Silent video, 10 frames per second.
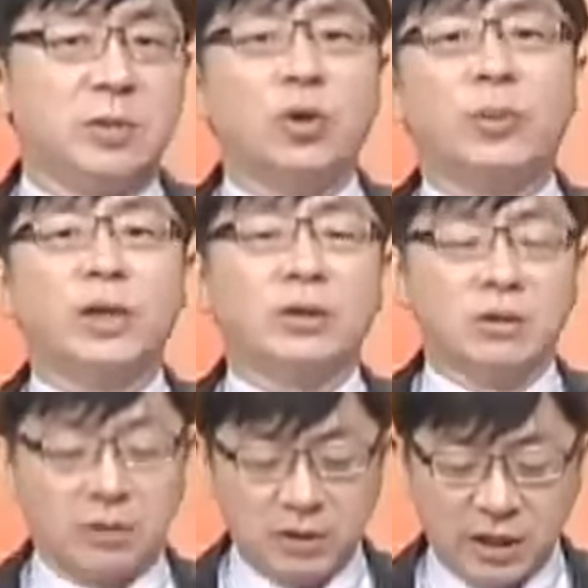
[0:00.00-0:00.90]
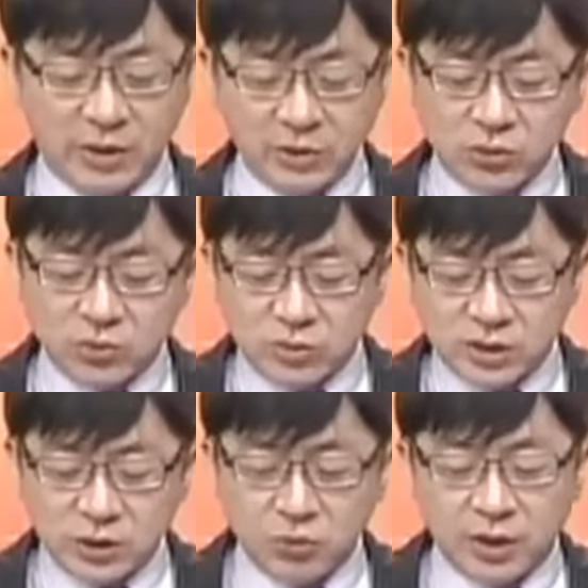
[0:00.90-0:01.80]
怎么会没有？台湾处处
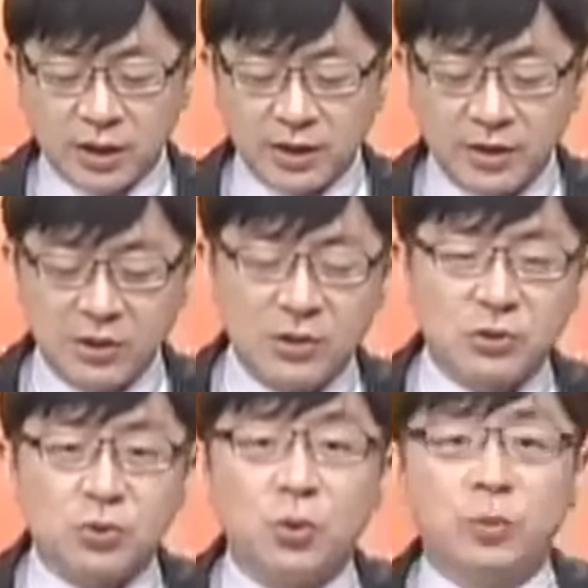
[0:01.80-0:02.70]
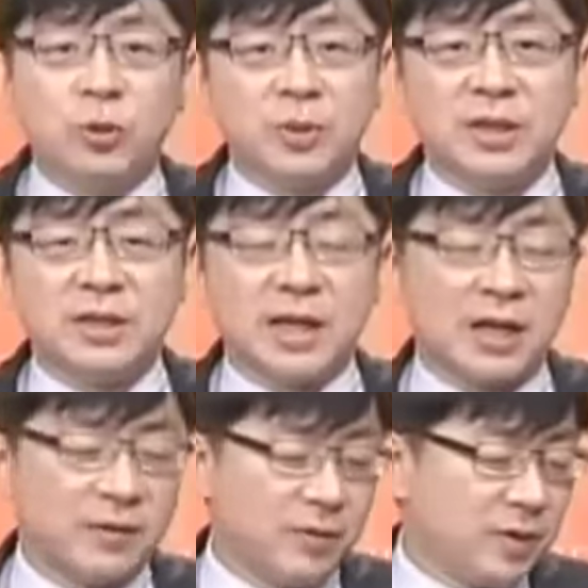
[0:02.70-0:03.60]
是机会啊，所以我们有没有进
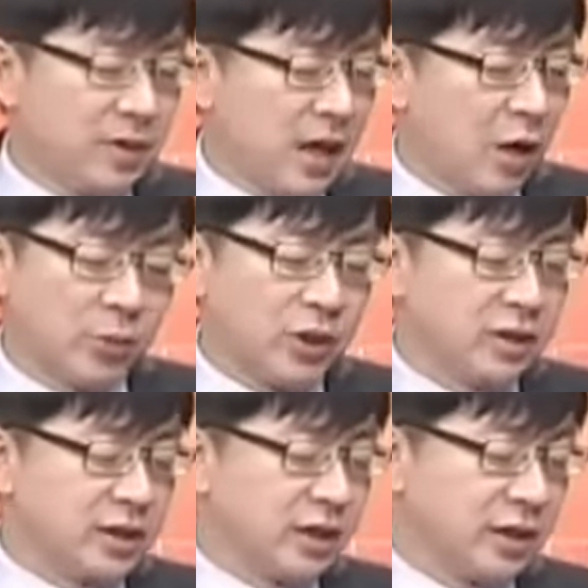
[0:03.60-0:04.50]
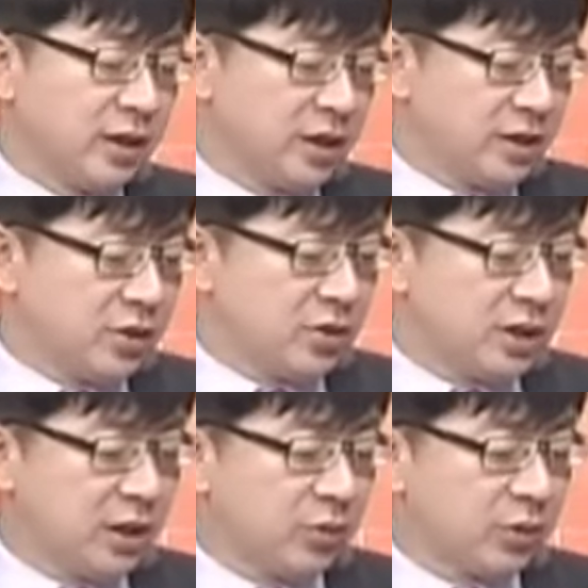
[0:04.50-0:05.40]
场？毫不客气，这就
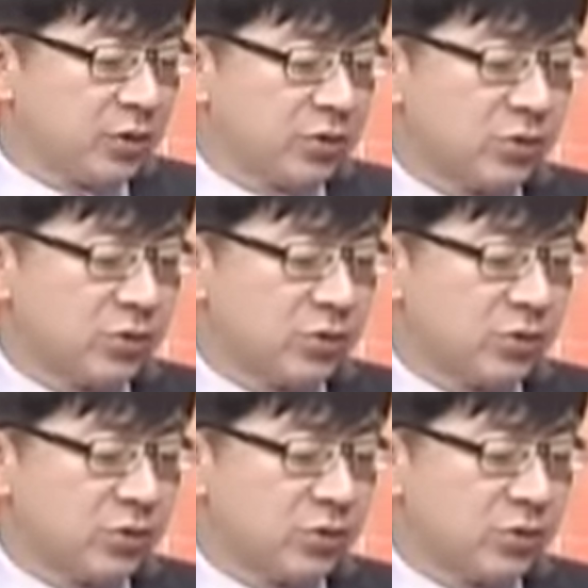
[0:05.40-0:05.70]
是今天我的